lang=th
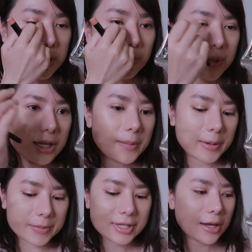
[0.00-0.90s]
ฝ้ายจะไม่ได้แบ
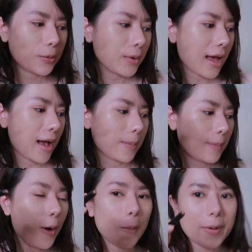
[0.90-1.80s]
บใช้ทุกอย่าง
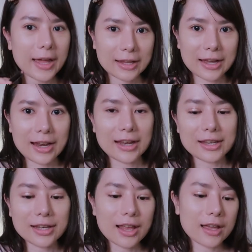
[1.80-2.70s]
พร้อมกันขนาด
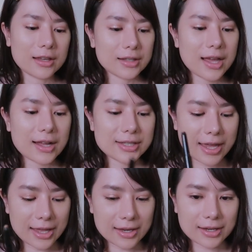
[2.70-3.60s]
นี้นะถ้า
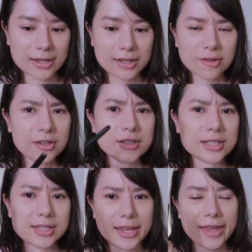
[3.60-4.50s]
ใช้อันนี้ก็คือ
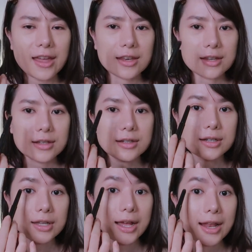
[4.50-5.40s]
จะใช้แค่อันนี้เลย
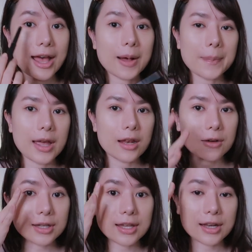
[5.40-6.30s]
ทาทาไปแล้
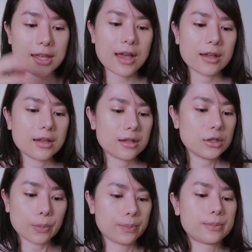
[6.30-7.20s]
วเกลี่ยเกลี่ย
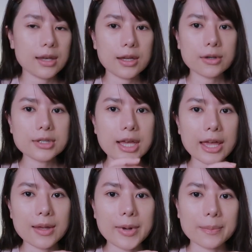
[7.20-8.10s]
จบอันนี้ก็
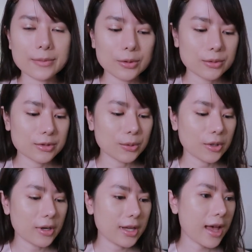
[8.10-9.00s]
ใช้แบบตรงโซน
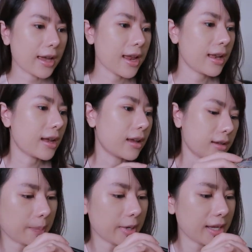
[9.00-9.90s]
ดอลลี่อายได้นะ
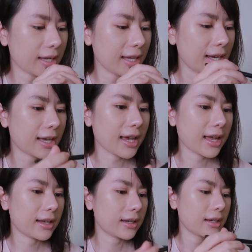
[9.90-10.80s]
บลิงลิงละ
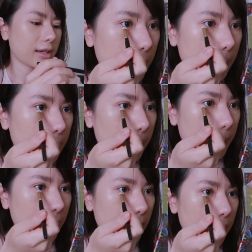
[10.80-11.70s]
กันแบบลง
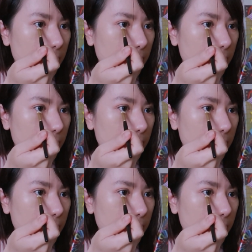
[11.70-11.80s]
ไป